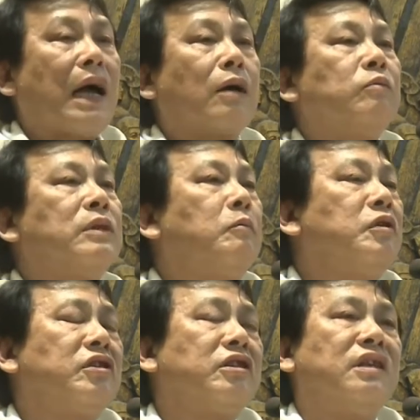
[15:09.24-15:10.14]
ta cũng
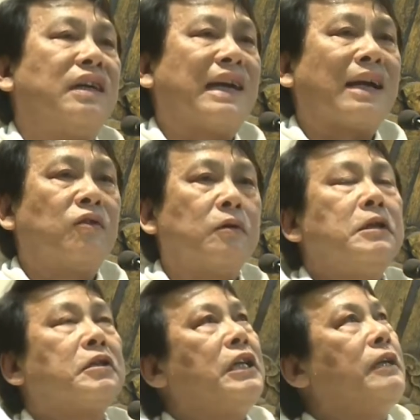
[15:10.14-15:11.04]
giống như những người khác thôi.
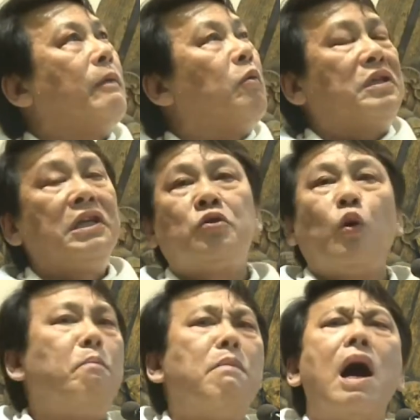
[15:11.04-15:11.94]
Tin ồ Thiên
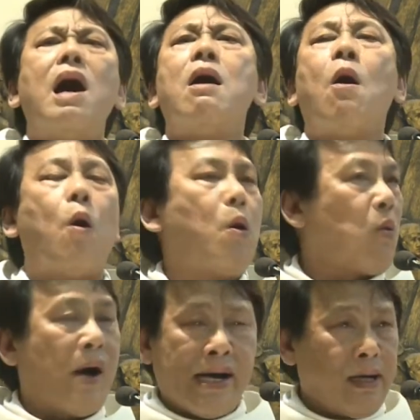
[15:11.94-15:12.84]
Chúa mơ hồ
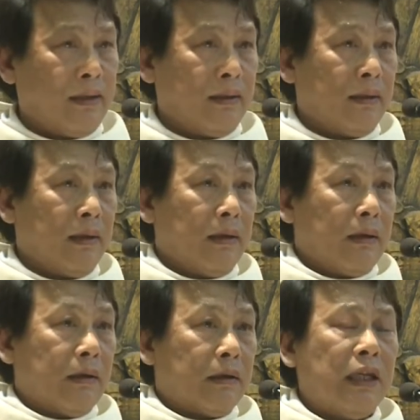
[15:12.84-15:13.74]
quá.
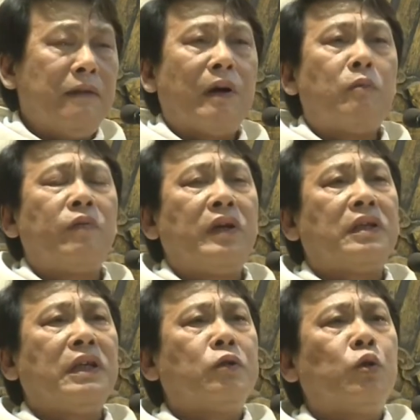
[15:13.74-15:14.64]
Tin vào một vị
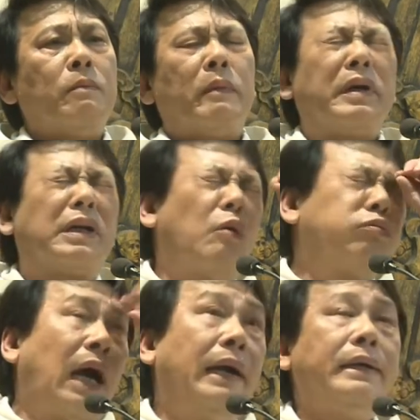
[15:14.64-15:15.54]
Thiên Chúa mà mình
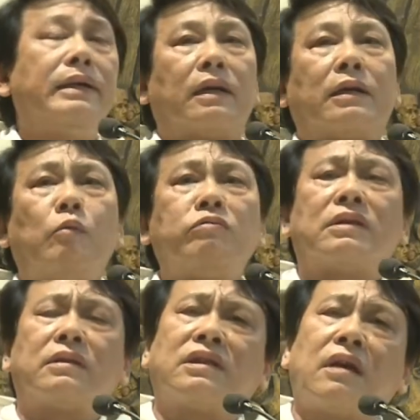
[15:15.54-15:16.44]
không thấy được, không
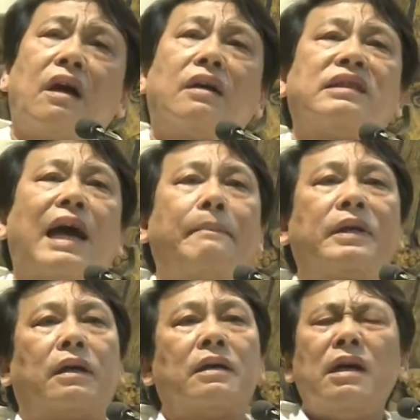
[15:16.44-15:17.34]
sở chạm
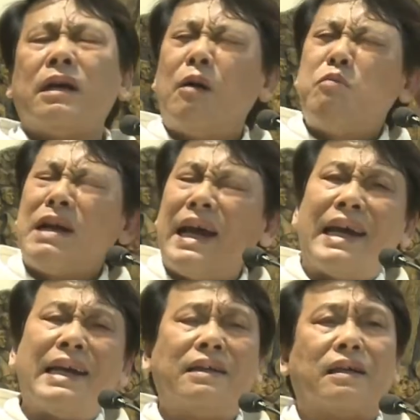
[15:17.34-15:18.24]
được, không
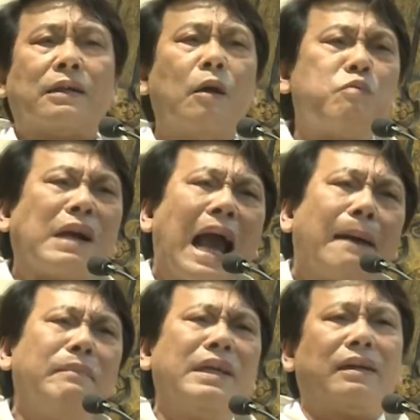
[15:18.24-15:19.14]
nghe được, không
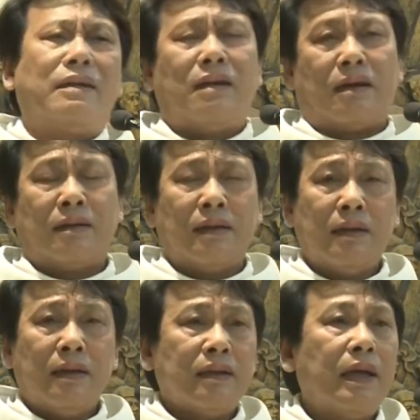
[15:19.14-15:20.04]
cảm nhận được.
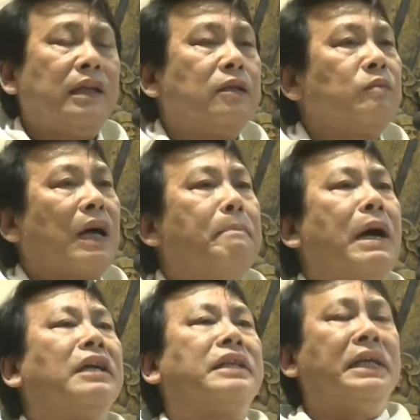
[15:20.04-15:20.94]
Thế thì chúng ta
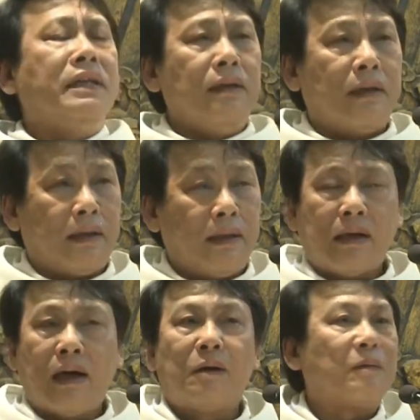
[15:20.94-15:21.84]
mê tín rồi.
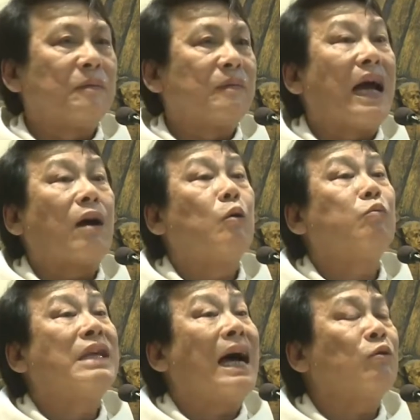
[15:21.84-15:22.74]
Không, đã
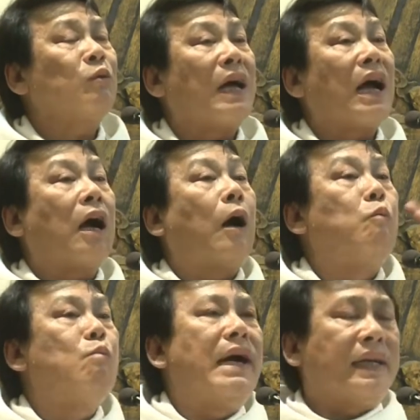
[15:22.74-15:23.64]
công giáo chúng ta
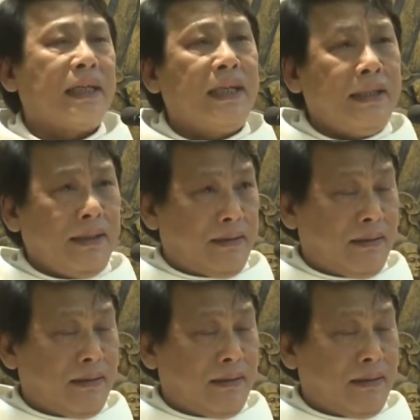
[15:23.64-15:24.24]
không mê tín.